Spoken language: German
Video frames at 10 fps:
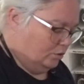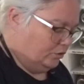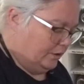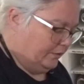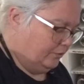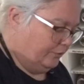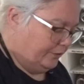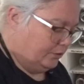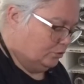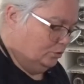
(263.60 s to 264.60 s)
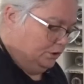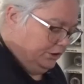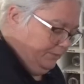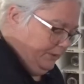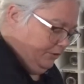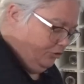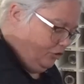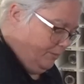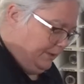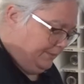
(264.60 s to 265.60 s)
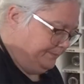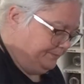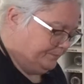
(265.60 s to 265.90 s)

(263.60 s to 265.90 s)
und das verrühre ich mir jetzt schon mal.